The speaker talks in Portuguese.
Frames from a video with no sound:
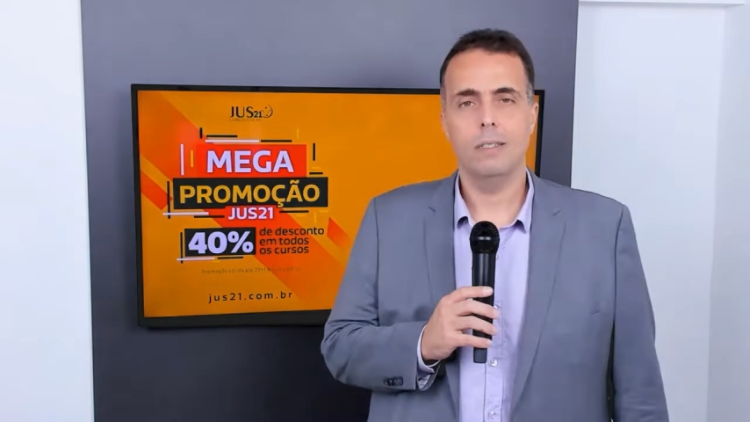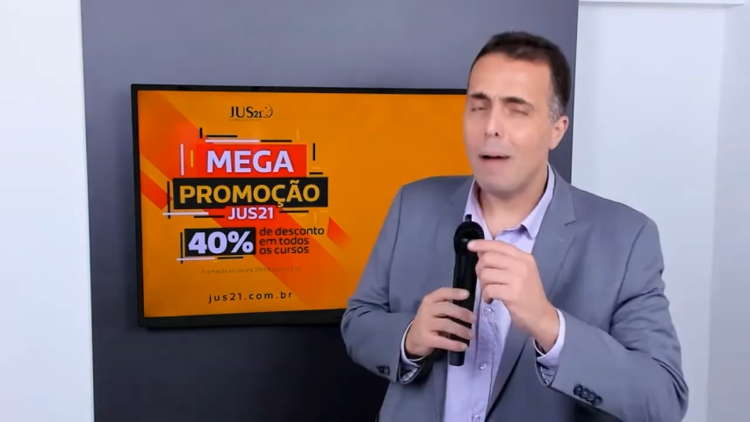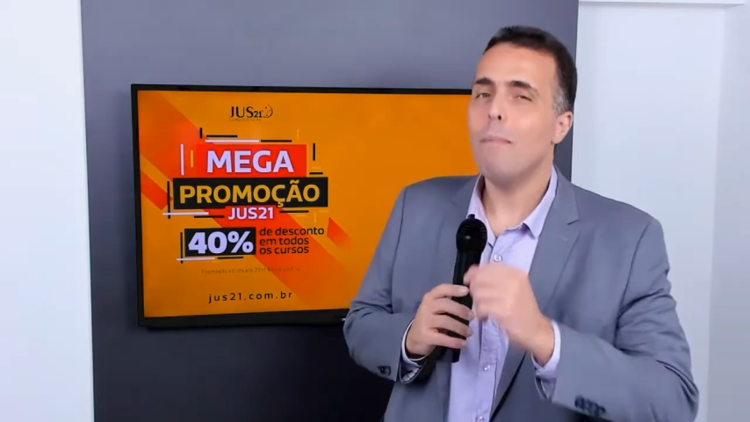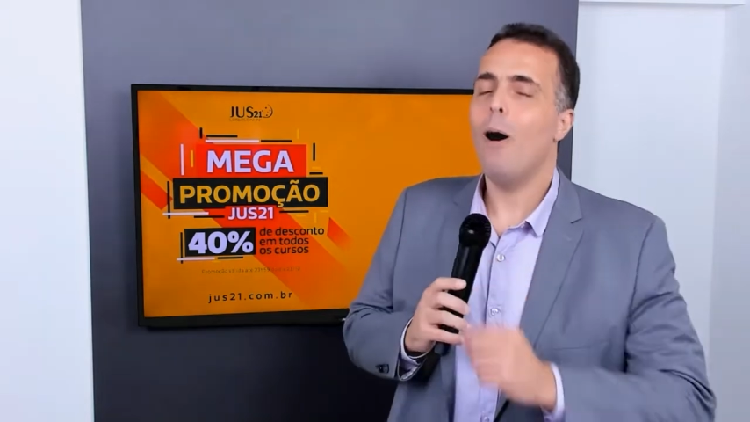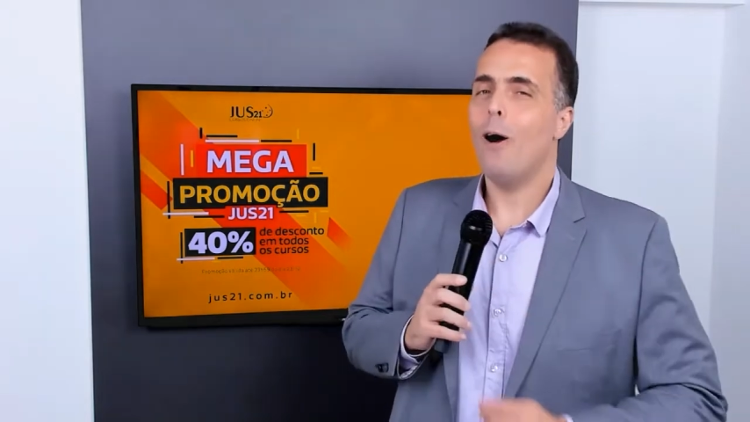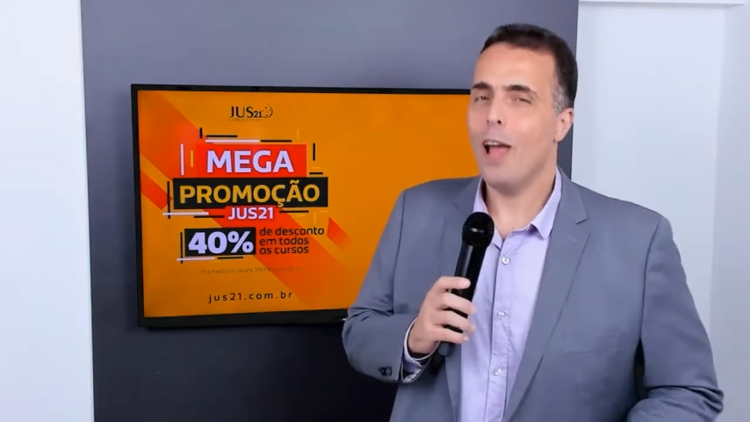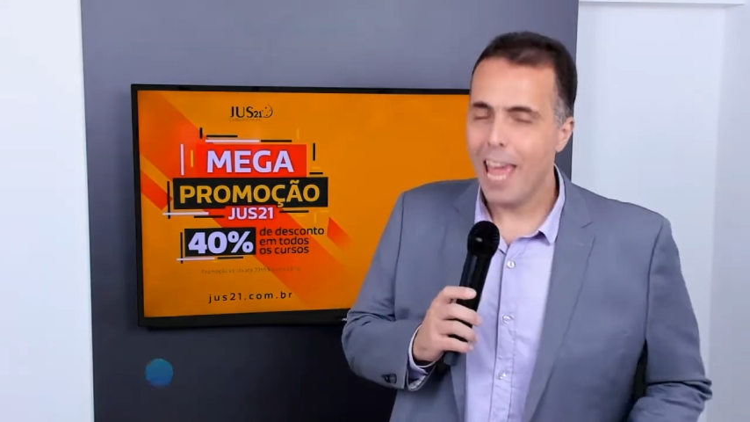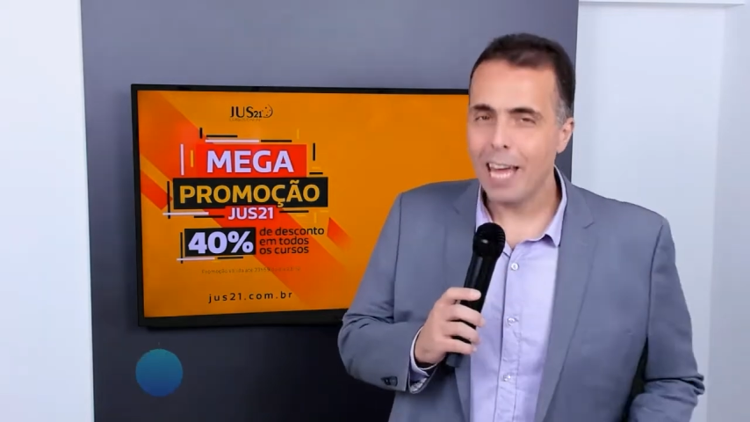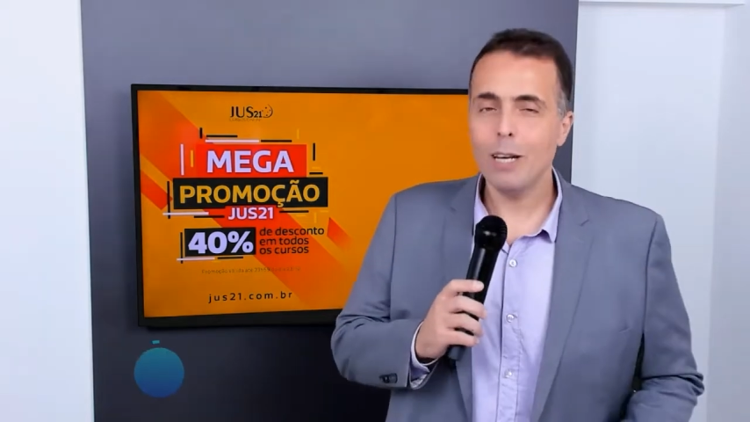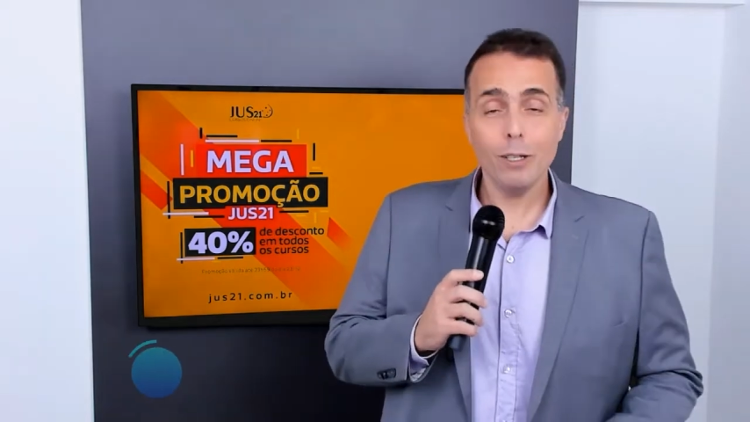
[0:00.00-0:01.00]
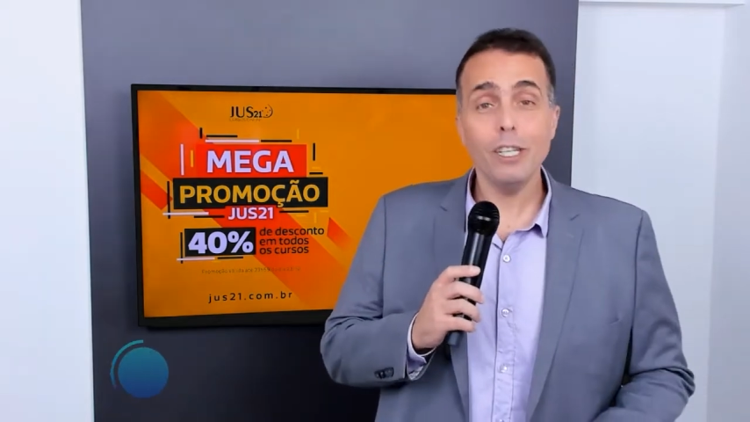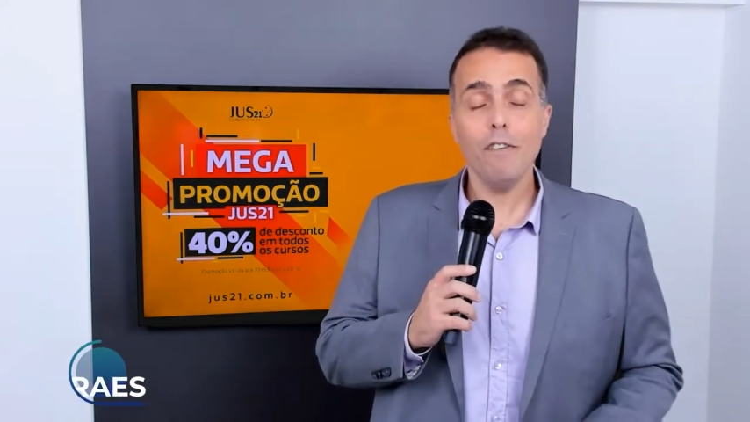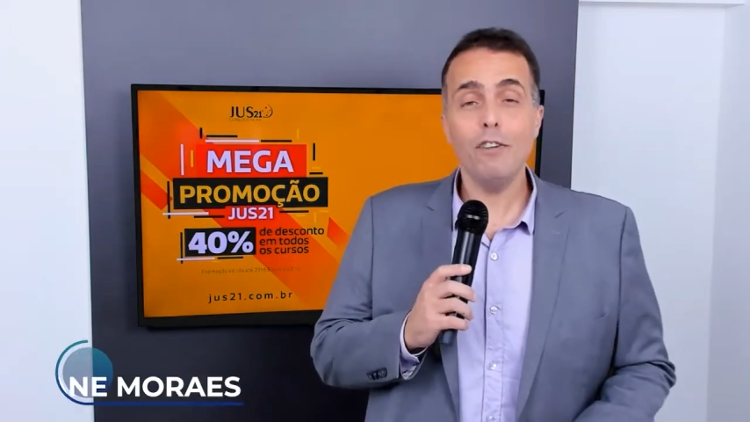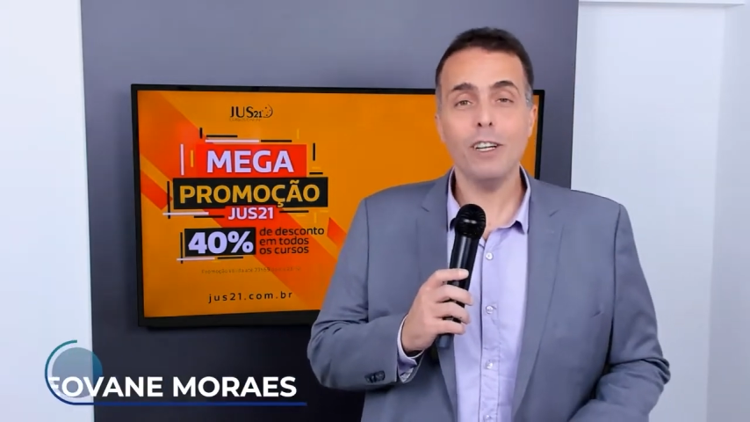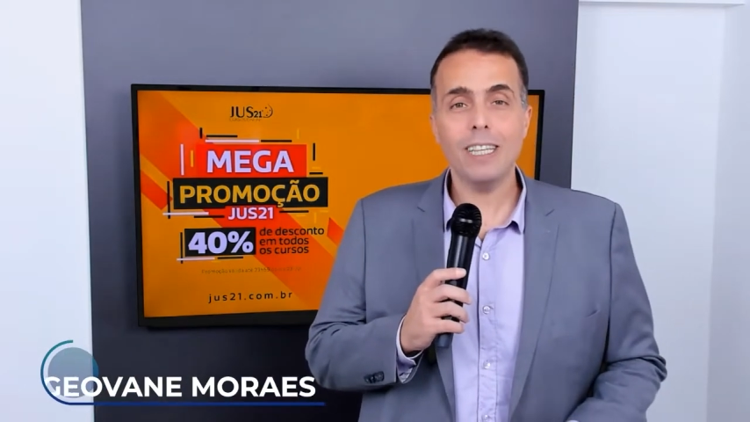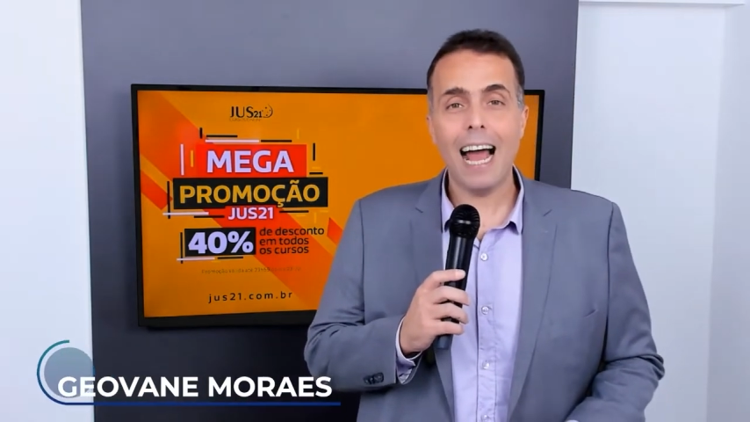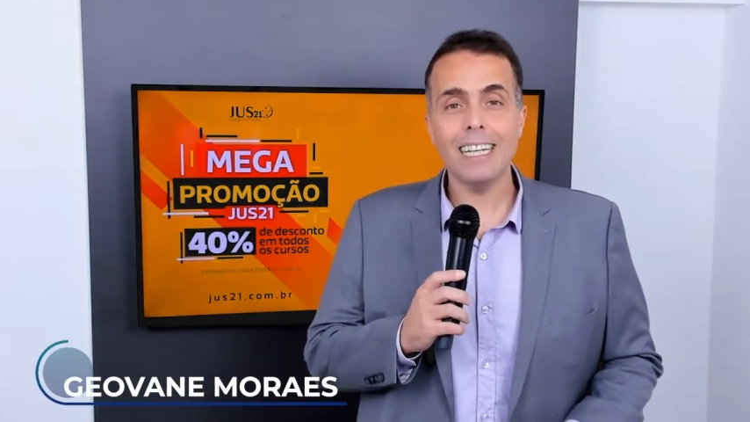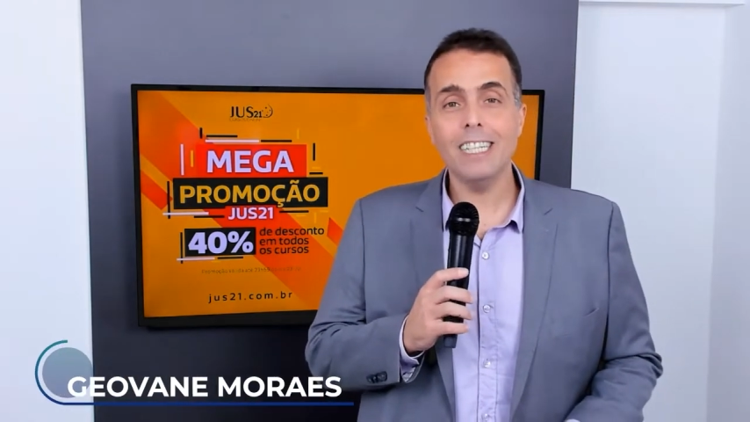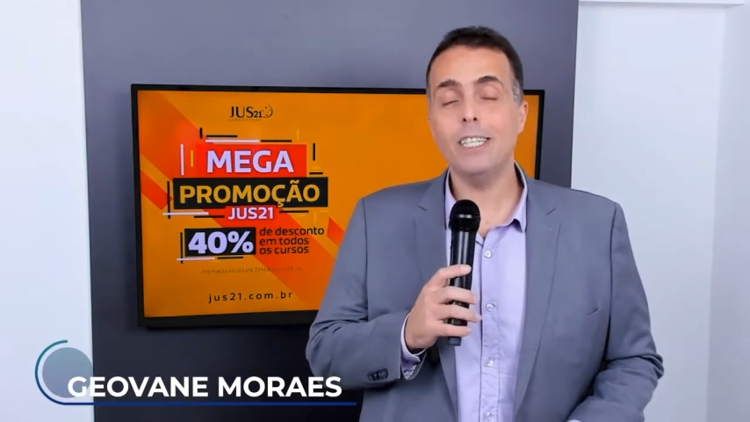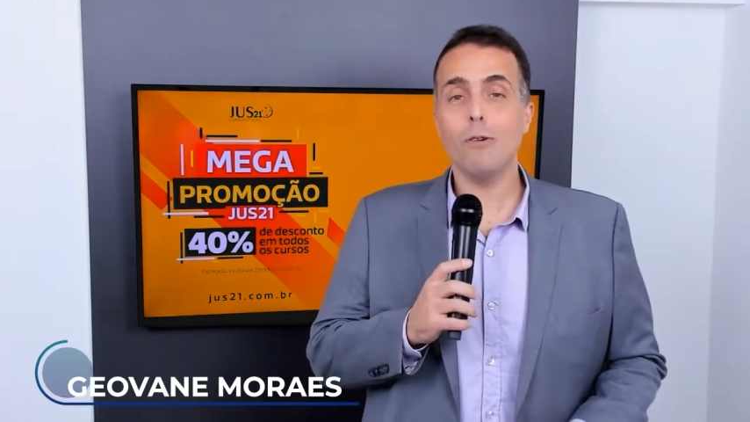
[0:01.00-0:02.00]
está morrendo de
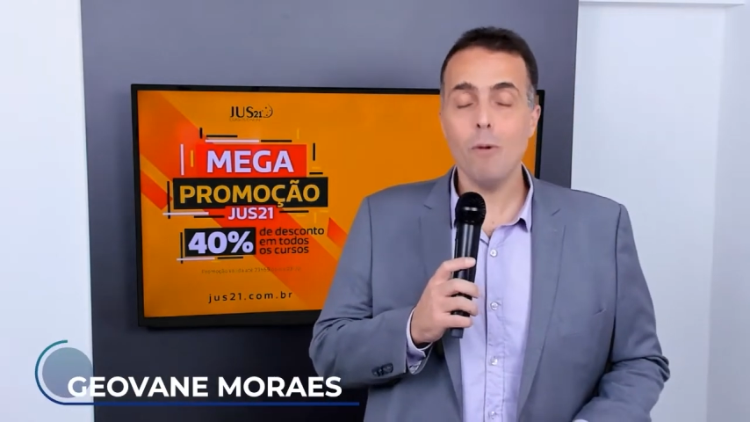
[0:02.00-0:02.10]
vontade de